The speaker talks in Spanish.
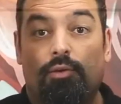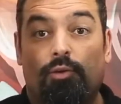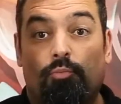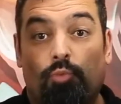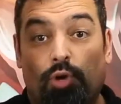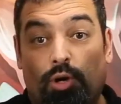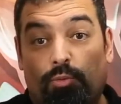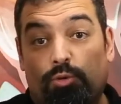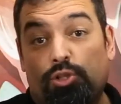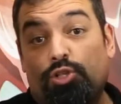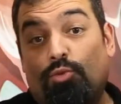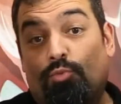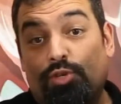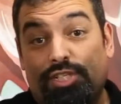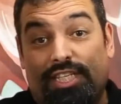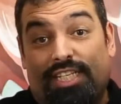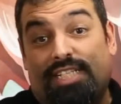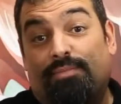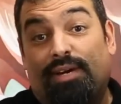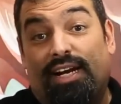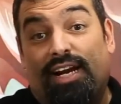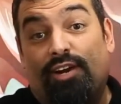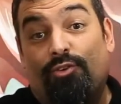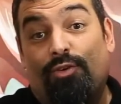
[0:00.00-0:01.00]
Bueno, pues como esta
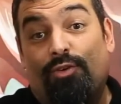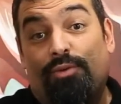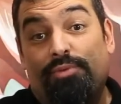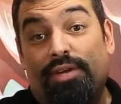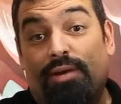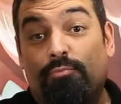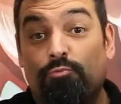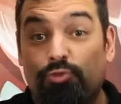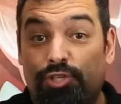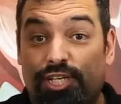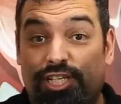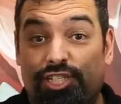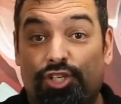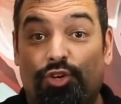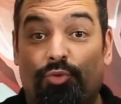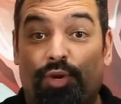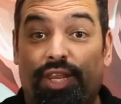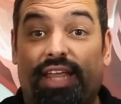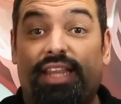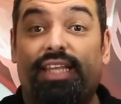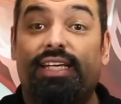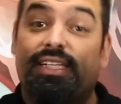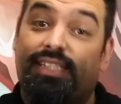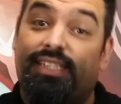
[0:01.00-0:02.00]
semana no había muchas
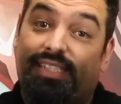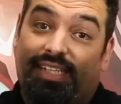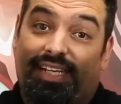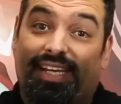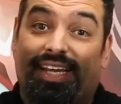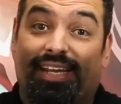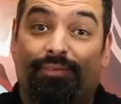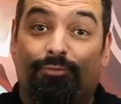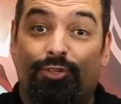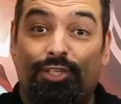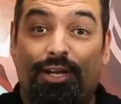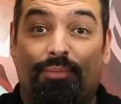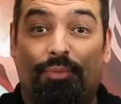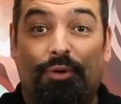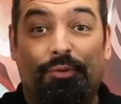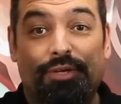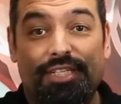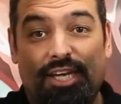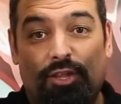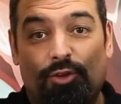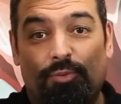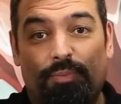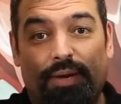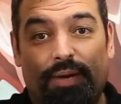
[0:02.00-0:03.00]
novedades, eh, hemos
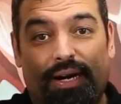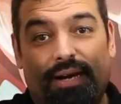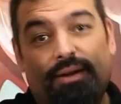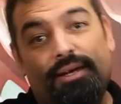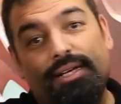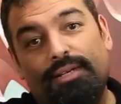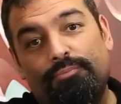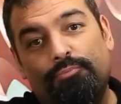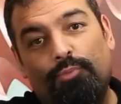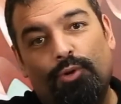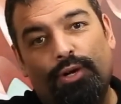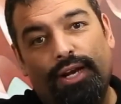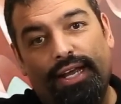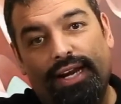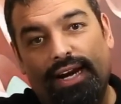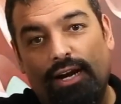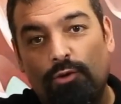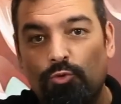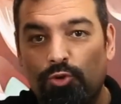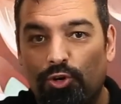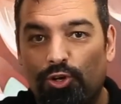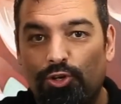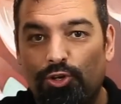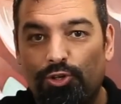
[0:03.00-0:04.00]
aprovechado para poner
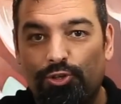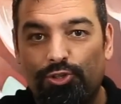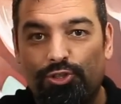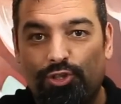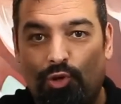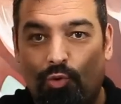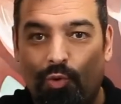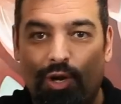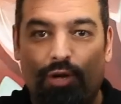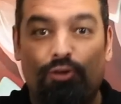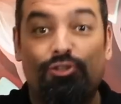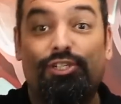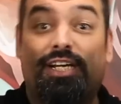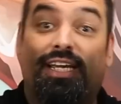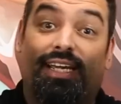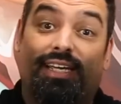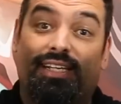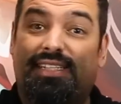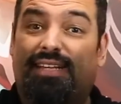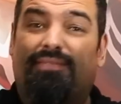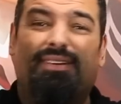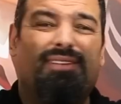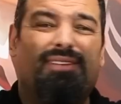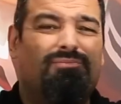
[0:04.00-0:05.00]
algunos juegos que
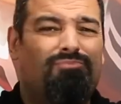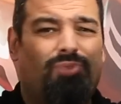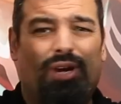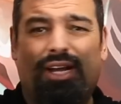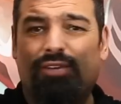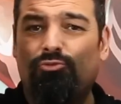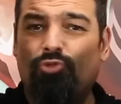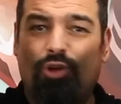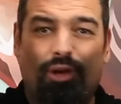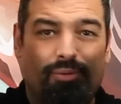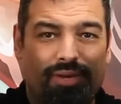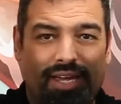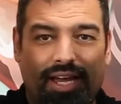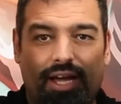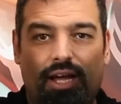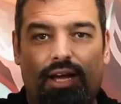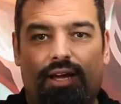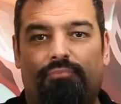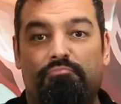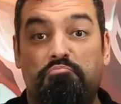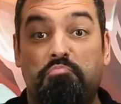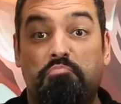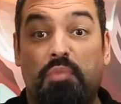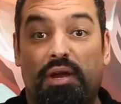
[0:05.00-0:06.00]
estaban por ahí
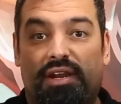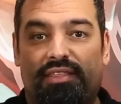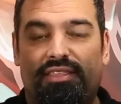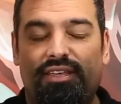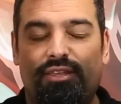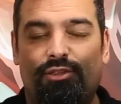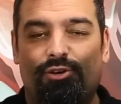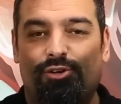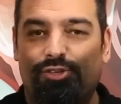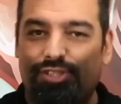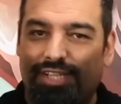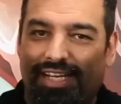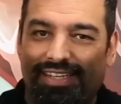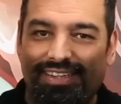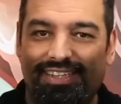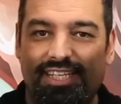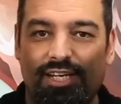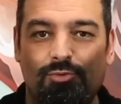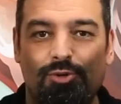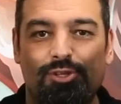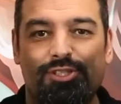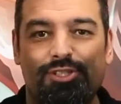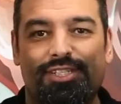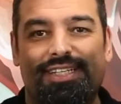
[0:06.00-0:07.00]
todavía perdidos,
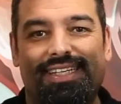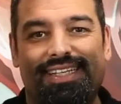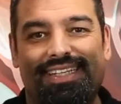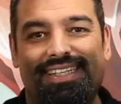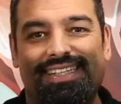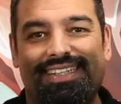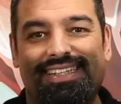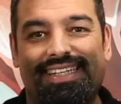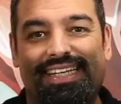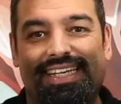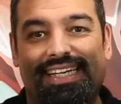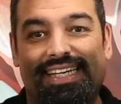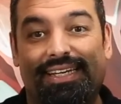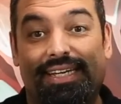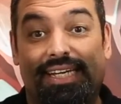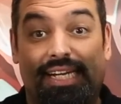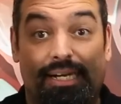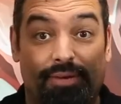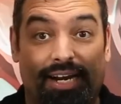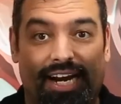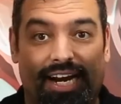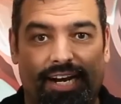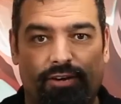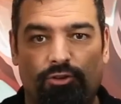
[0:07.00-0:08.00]
antiguos del
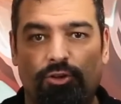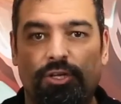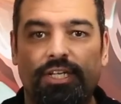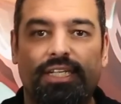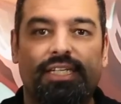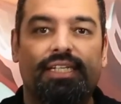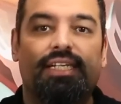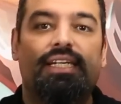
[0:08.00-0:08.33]
verano.